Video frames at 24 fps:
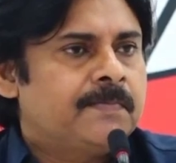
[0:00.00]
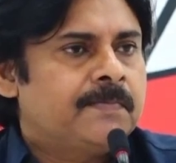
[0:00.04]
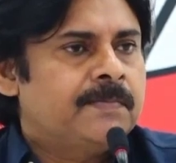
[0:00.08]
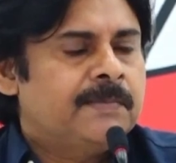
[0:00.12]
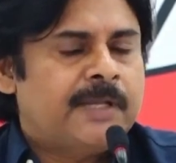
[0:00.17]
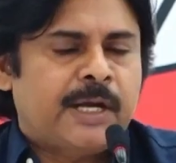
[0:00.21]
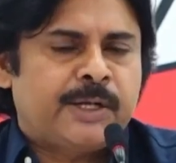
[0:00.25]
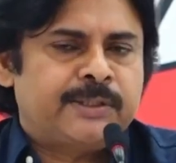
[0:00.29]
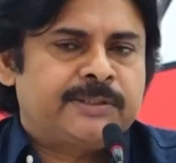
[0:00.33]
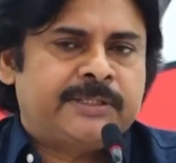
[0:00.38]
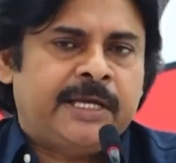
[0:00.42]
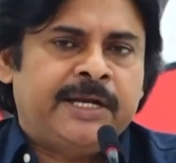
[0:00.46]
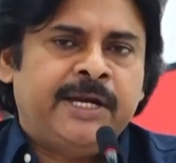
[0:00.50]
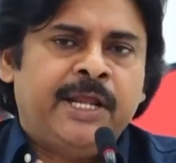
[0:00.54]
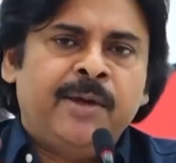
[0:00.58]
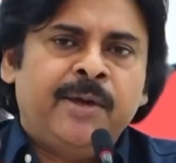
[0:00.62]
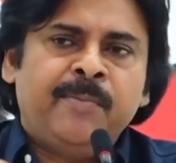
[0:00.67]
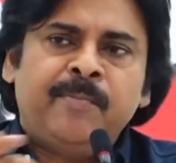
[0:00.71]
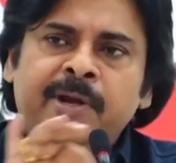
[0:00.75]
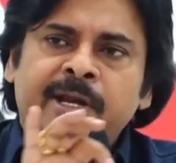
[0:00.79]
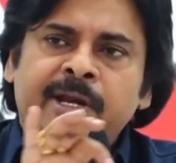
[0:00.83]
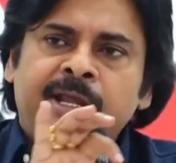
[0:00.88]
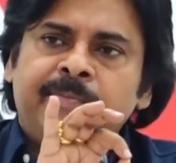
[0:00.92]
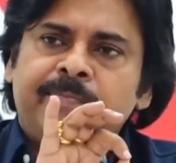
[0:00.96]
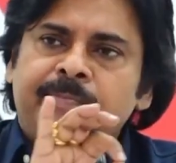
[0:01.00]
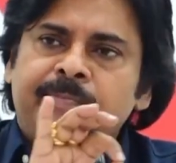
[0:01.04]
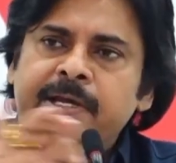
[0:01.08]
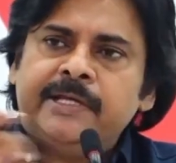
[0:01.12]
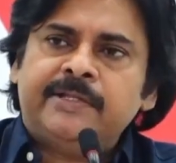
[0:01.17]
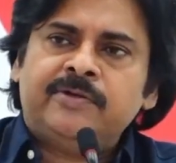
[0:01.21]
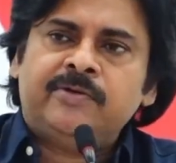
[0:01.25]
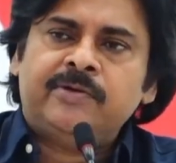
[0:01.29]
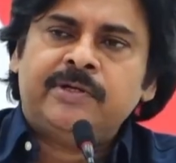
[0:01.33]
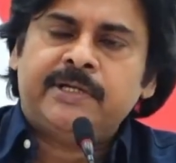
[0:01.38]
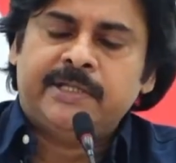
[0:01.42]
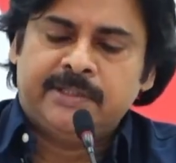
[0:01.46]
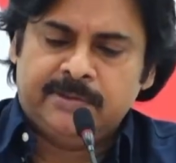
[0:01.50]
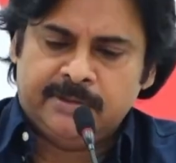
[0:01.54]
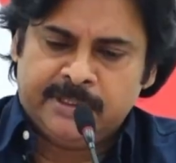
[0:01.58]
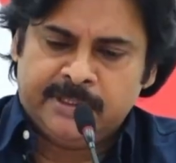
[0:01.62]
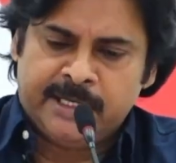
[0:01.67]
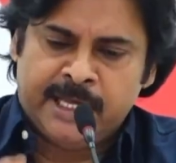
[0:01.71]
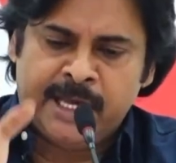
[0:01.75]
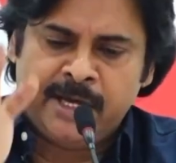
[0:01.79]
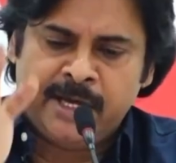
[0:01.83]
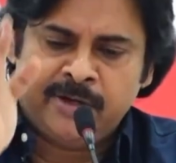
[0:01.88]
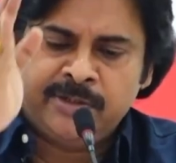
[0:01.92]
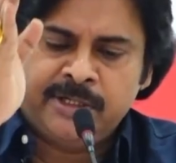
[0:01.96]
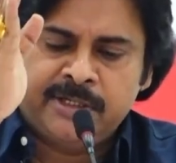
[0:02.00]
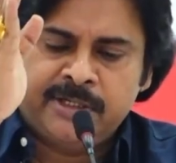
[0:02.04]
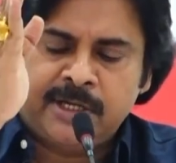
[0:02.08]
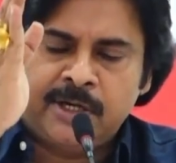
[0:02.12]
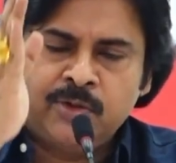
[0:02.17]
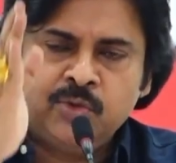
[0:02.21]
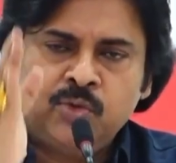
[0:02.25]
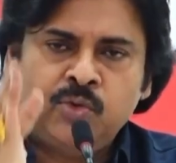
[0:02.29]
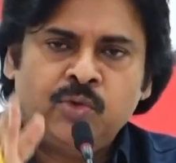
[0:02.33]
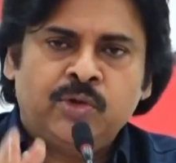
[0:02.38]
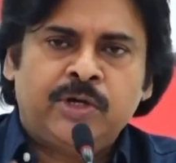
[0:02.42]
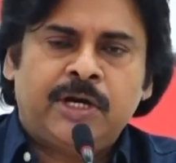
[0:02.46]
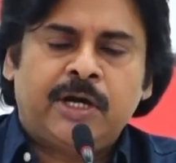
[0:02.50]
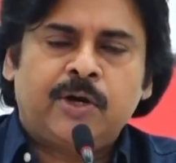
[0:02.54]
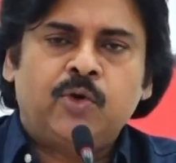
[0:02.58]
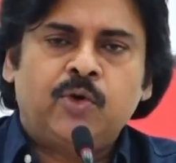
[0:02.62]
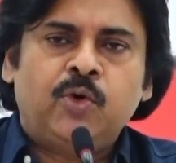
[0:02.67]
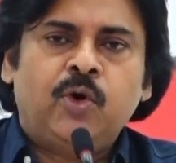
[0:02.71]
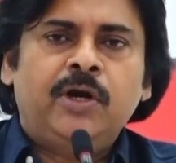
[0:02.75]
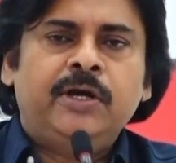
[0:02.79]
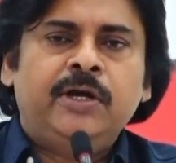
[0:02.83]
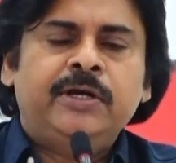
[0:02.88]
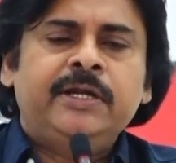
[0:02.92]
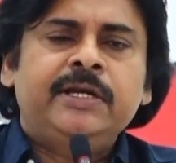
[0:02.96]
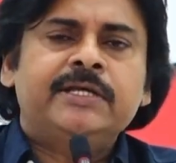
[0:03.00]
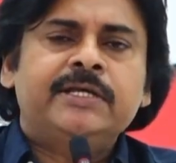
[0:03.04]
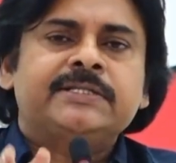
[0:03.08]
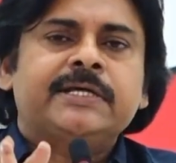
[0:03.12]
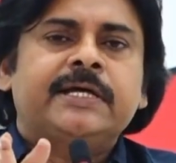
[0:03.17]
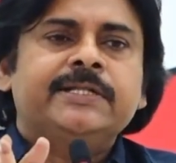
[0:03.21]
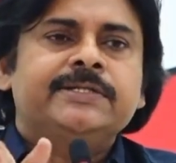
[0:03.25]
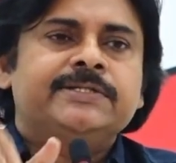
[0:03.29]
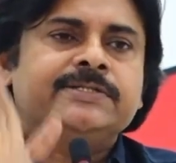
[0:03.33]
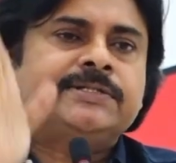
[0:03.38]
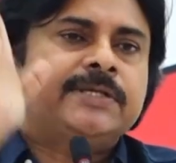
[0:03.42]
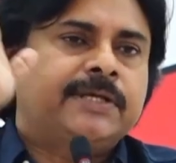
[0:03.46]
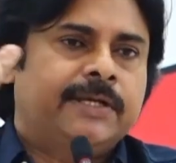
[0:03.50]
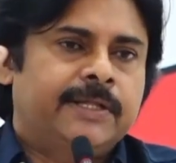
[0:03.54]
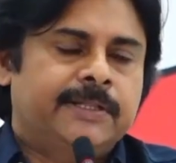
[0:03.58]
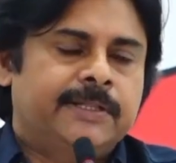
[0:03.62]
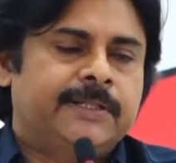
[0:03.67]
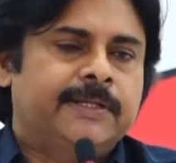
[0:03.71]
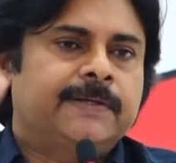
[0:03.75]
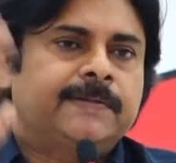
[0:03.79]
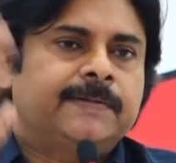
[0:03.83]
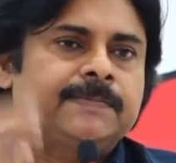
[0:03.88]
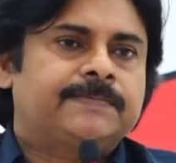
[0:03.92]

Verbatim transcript: నాకు తన మన భేదం లేదు నాకు నేను అనుకున్న గోల్ని నేను సాధిస్తాను అంతే